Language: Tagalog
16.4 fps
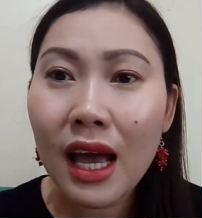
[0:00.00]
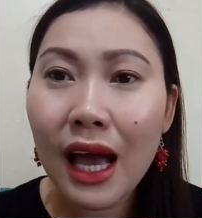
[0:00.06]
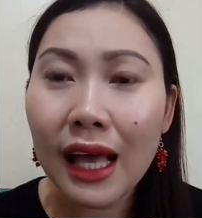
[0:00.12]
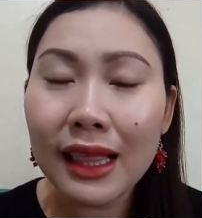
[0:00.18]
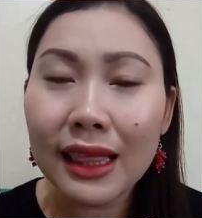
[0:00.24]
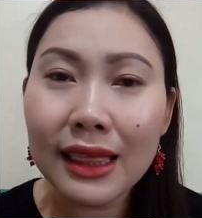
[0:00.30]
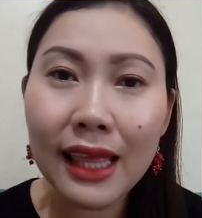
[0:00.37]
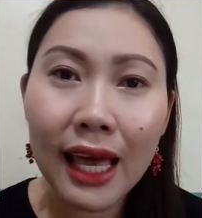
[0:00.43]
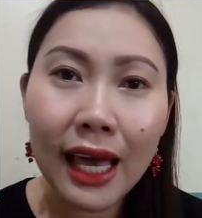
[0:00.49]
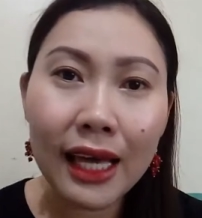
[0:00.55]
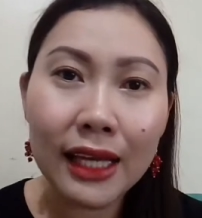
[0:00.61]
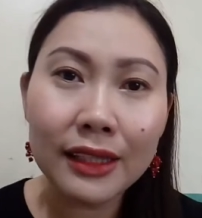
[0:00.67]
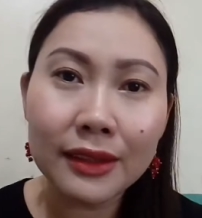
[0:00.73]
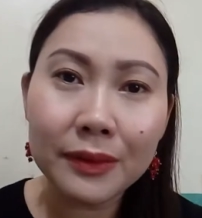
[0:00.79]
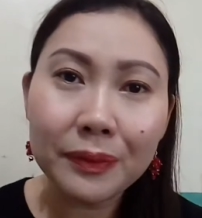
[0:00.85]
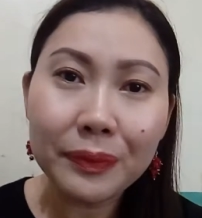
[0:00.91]
And
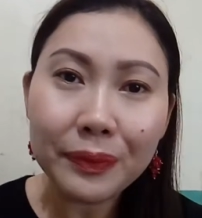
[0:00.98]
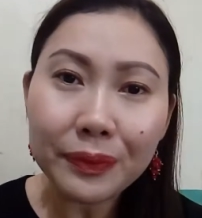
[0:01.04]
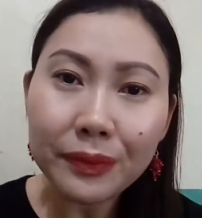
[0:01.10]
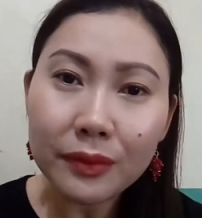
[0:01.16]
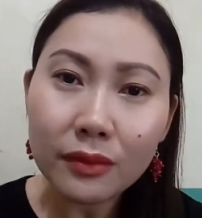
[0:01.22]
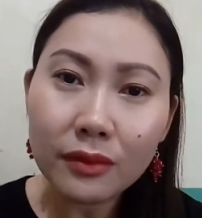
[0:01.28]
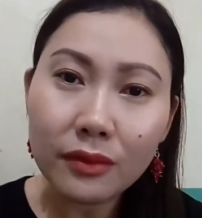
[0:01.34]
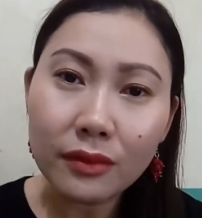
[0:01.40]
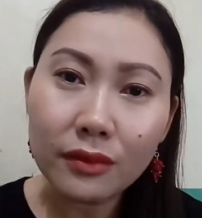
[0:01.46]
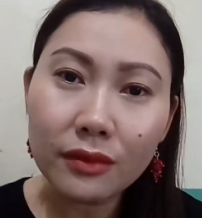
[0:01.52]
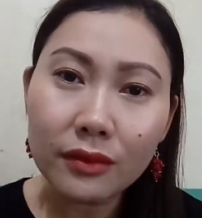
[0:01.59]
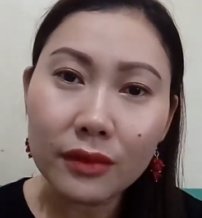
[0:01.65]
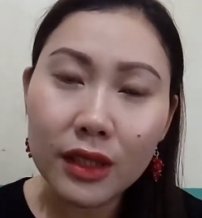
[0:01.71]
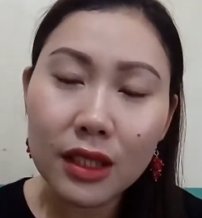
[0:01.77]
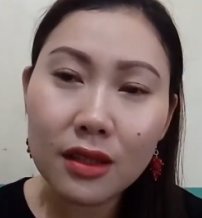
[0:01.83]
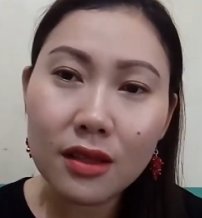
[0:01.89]
then,
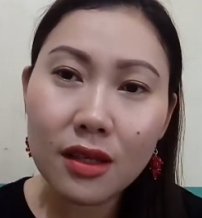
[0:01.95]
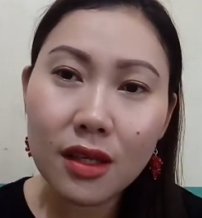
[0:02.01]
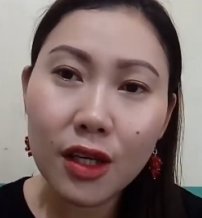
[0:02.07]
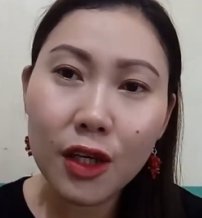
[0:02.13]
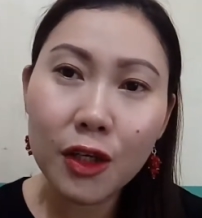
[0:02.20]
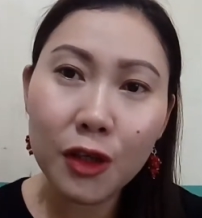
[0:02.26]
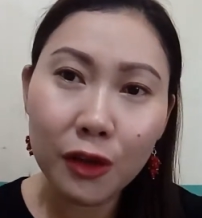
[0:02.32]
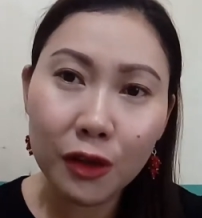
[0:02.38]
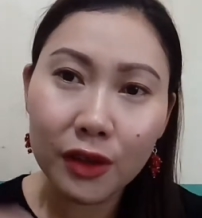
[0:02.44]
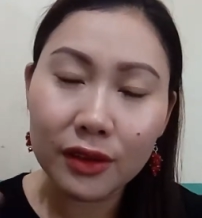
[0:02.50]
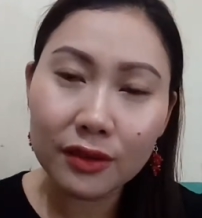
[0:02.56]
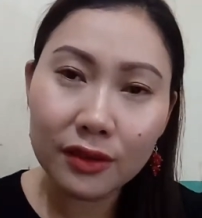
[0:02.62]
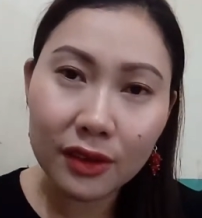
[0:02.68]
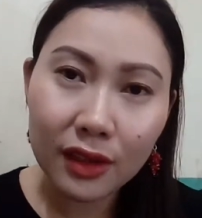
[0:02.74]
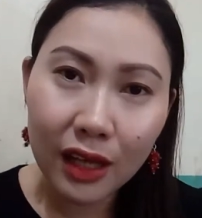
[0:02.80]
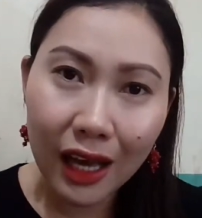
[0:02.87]

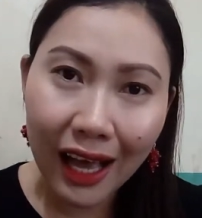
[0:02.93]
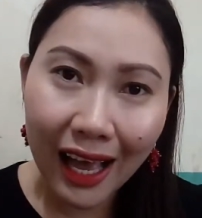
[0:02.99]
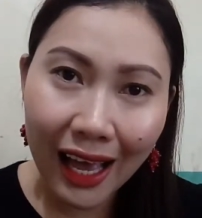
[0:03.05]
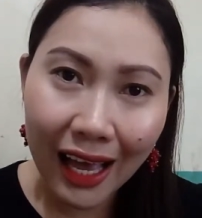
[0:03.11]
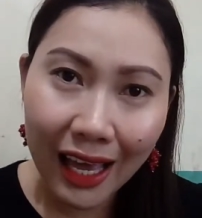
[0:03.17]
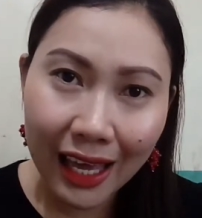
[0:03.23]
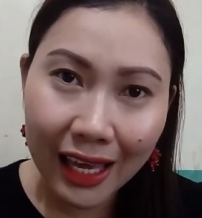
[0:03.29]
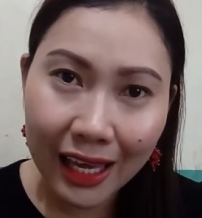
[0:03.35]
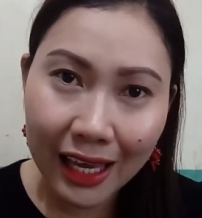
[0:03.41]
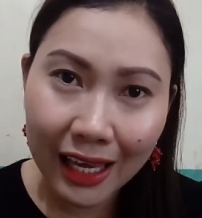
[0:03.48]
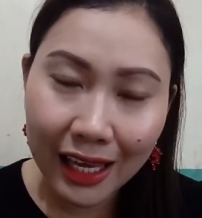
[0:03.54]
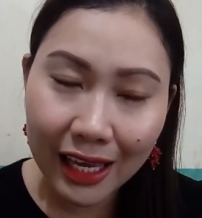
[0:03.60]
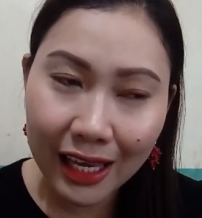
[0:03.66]
yun, I